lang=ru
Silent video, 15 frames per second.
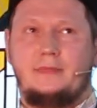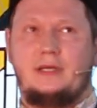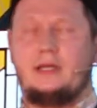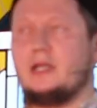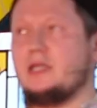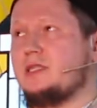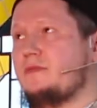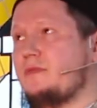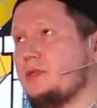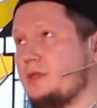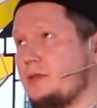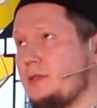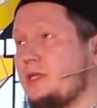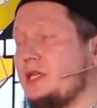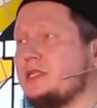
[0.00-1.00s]

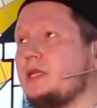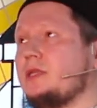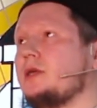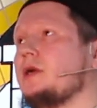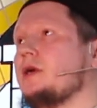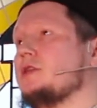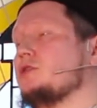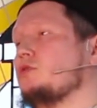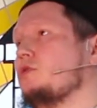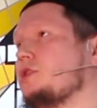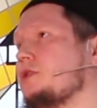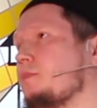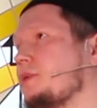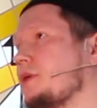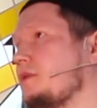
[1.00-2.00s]
рассвета. Если на
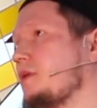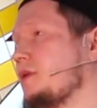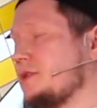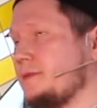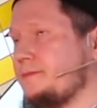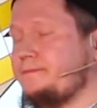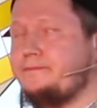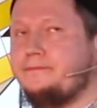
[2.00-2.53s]
горизонте появилась